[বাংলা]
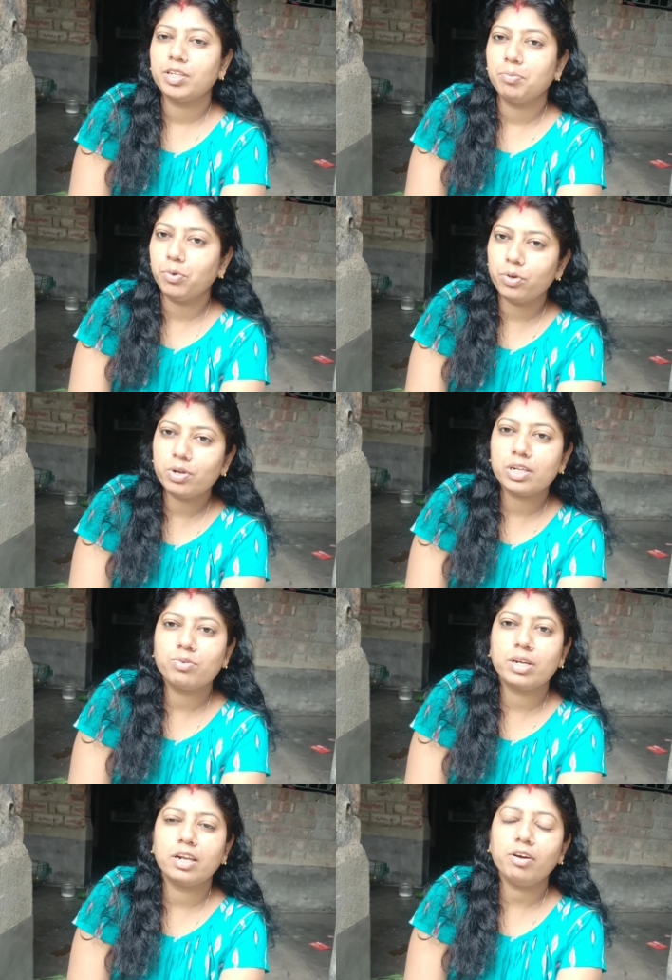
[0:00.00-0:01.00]
বোনও একটু
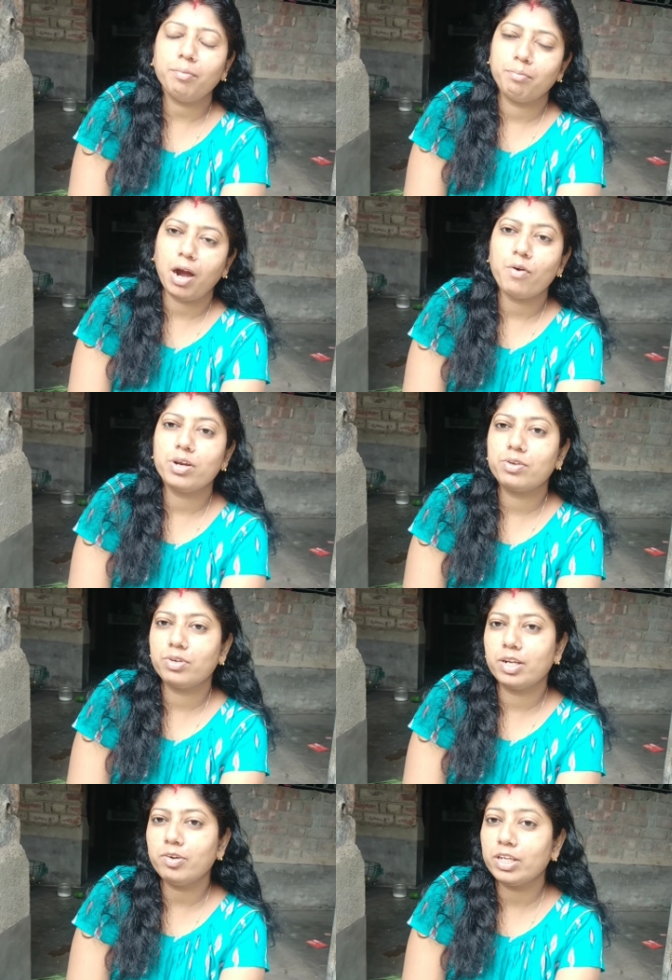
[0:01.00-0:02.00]
খেলো মাও একটু
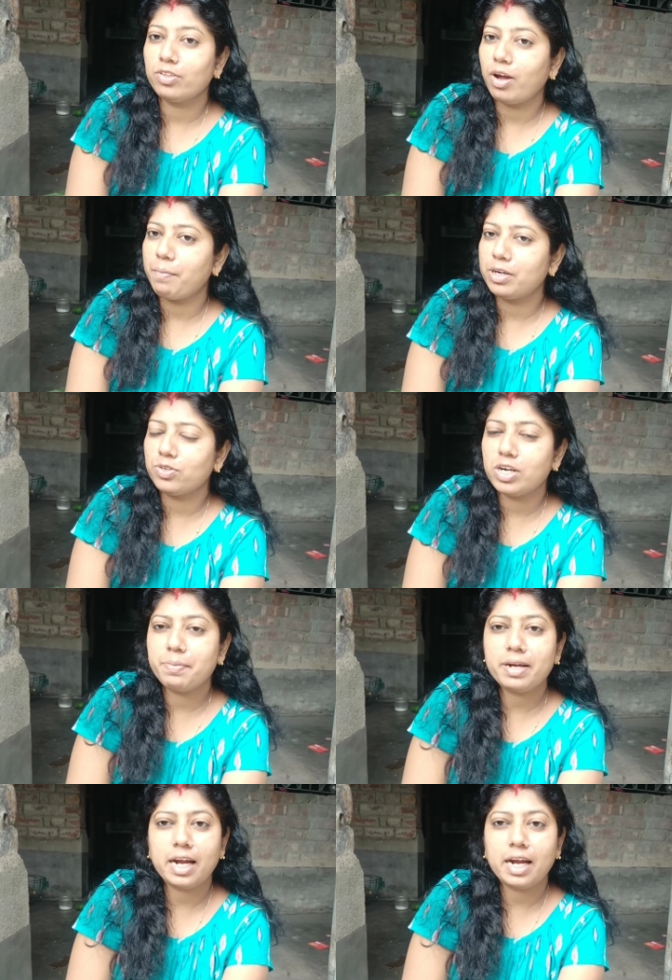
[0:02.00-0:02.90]
খেলো কিন্তু আমার সোনা মা